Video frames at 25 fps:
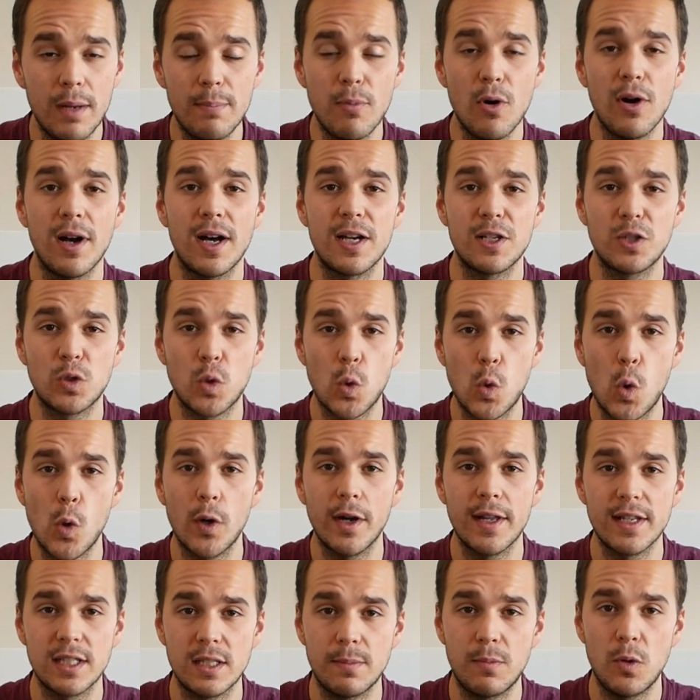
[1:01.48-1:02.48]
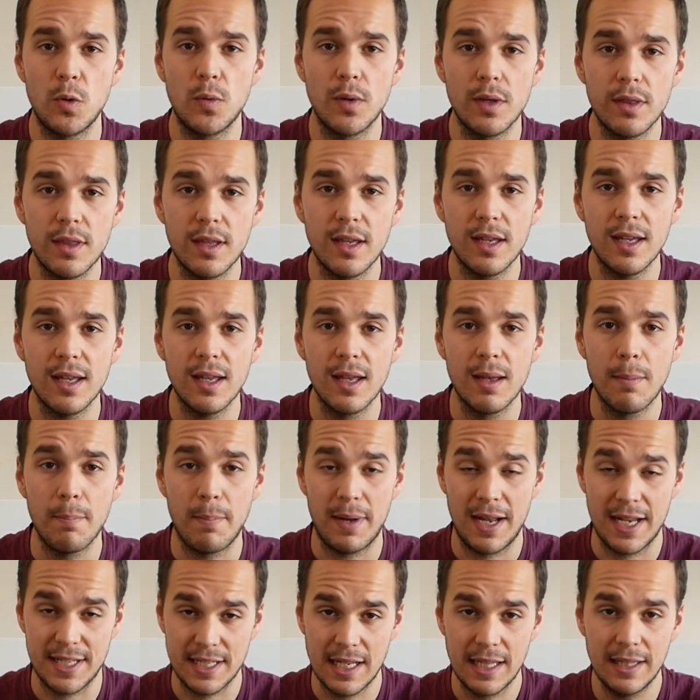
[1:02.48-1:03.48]
y pongas cuerdas de PVC
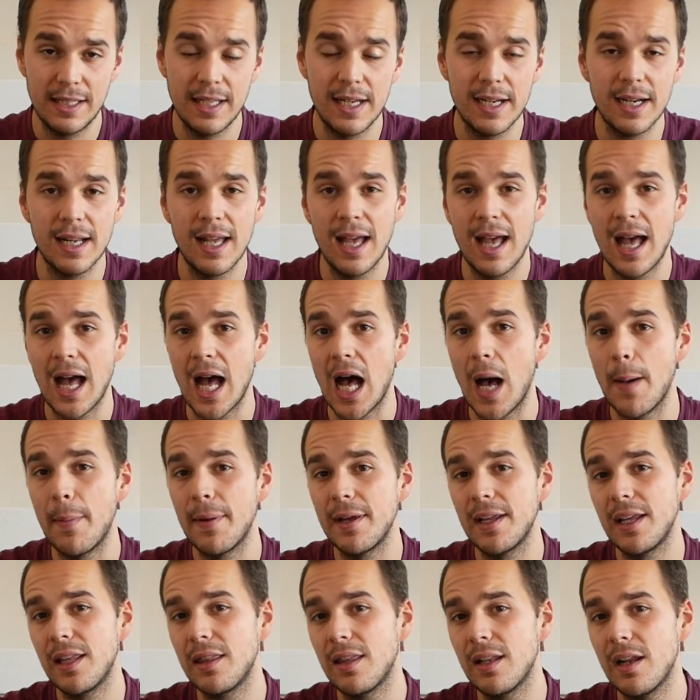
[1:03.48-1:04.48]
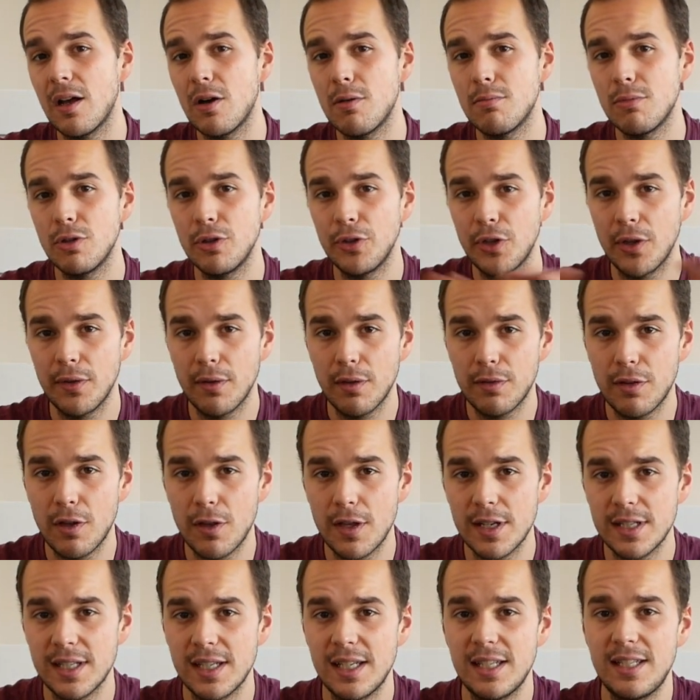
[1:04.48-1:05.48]
para saltar, aparecerán un montón de
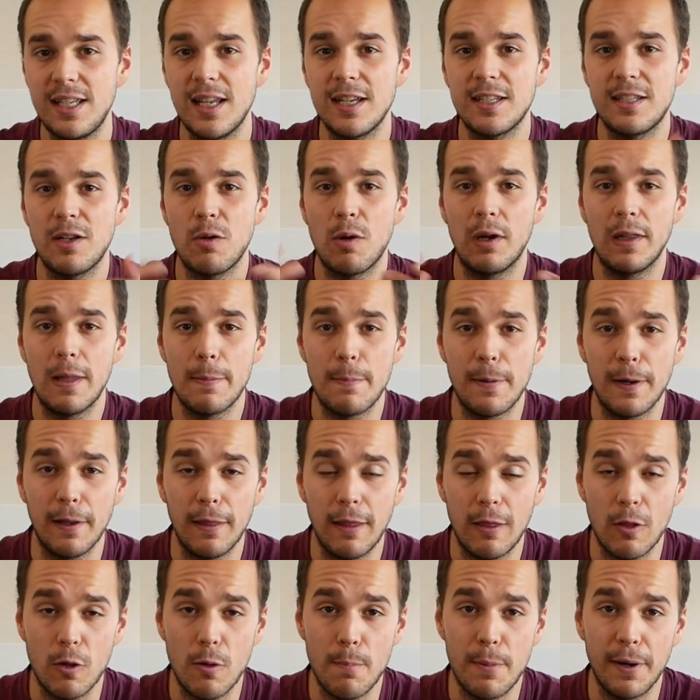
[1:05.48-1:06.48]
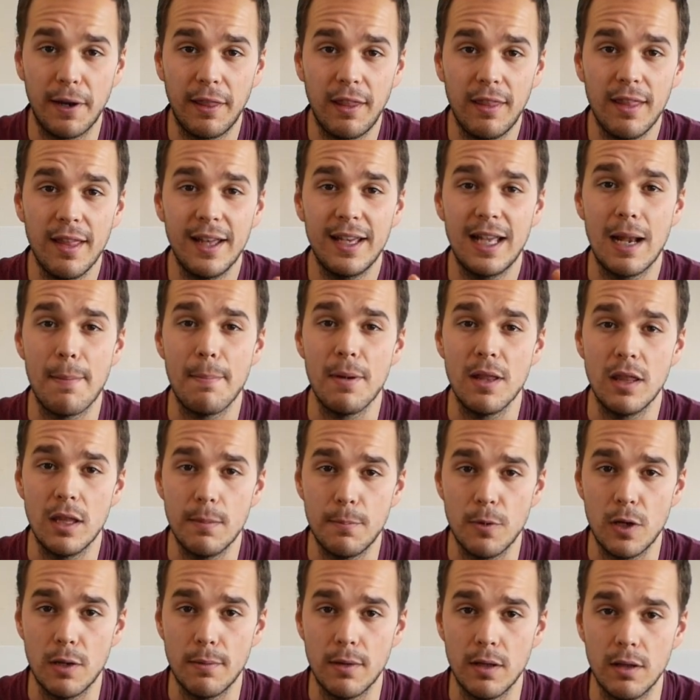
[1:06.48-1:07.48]
opciones y seas igual de perdido o de perdida que al
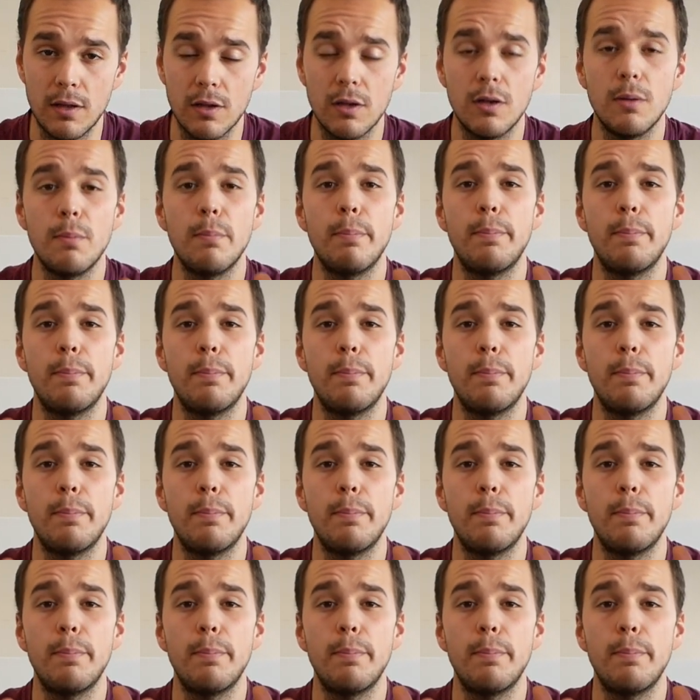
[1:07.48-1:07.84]
principio del vídeo.